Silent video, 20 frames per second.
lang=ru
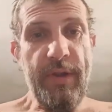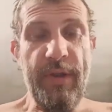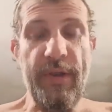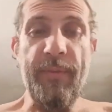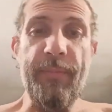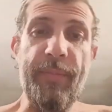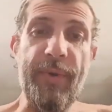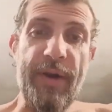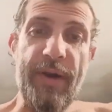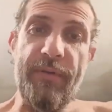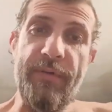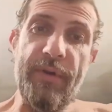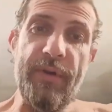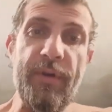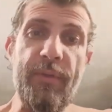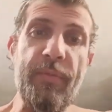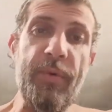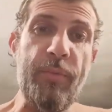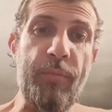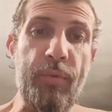
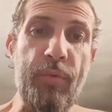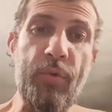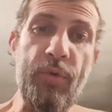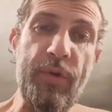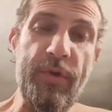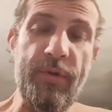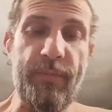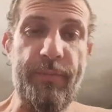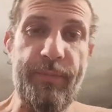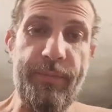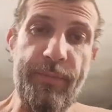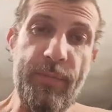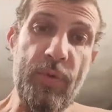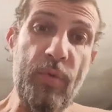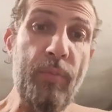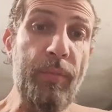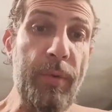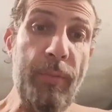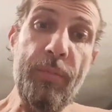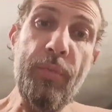неправильно по пути,
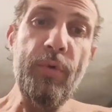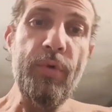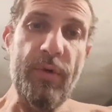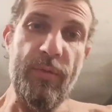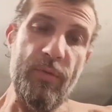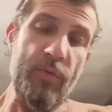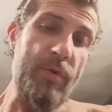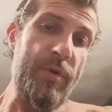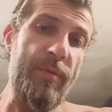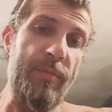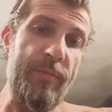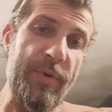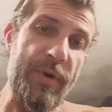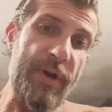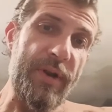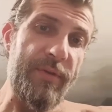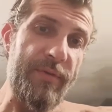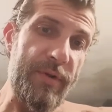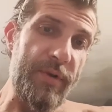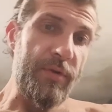ну по пути, ну
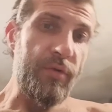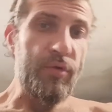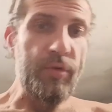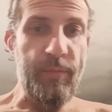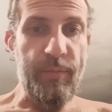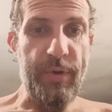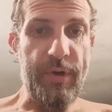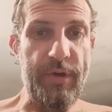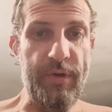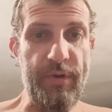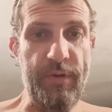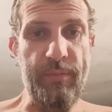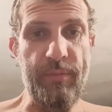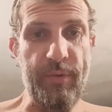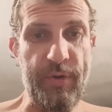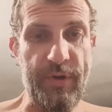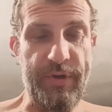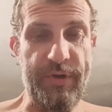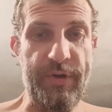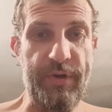неправильно, что
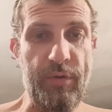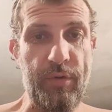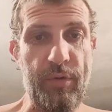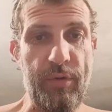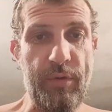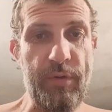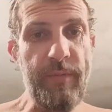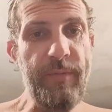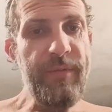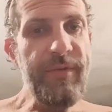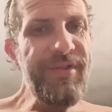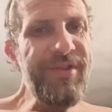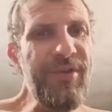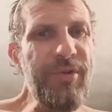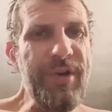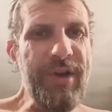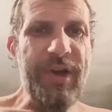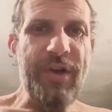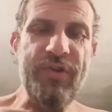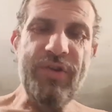произойдет.
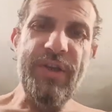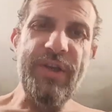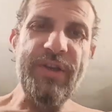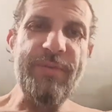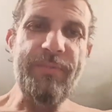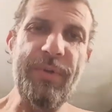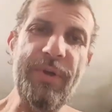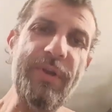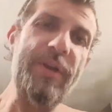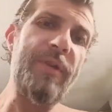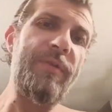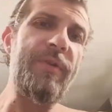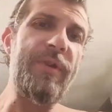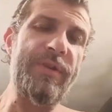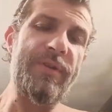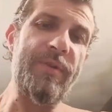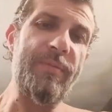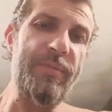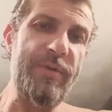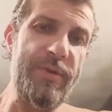Все, каждый аспект я
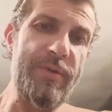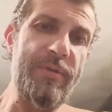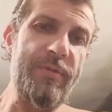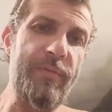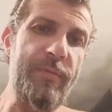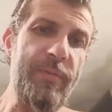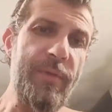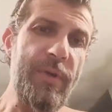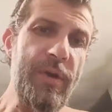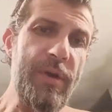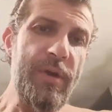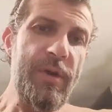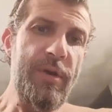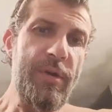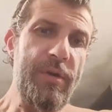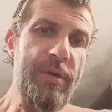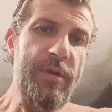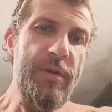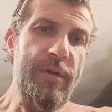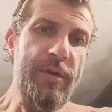вас объясню.
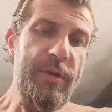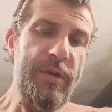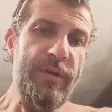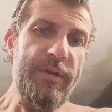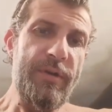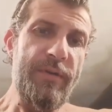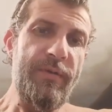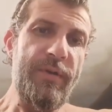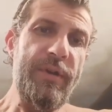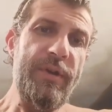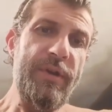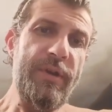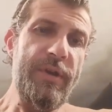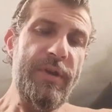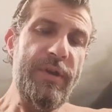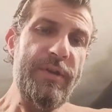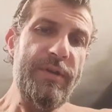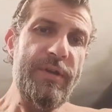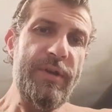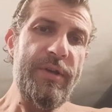Если вы
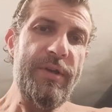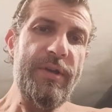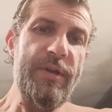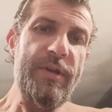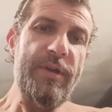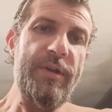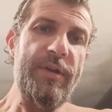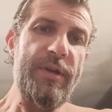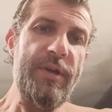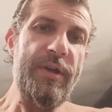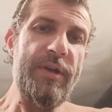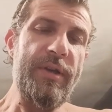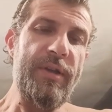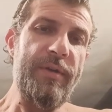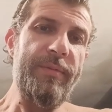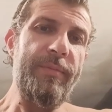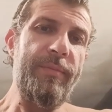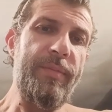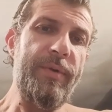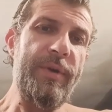надеетесь это
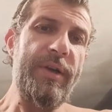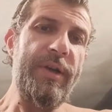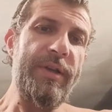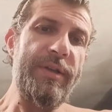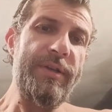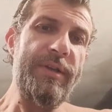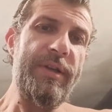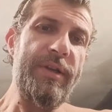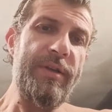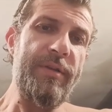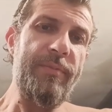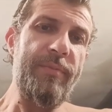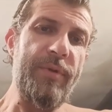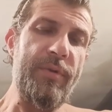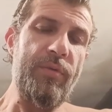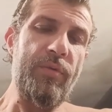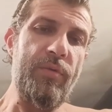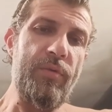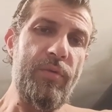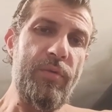как-то показать
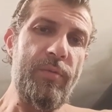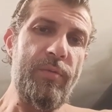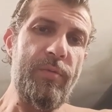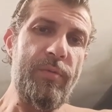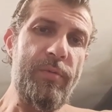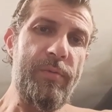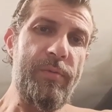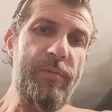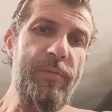по-другому,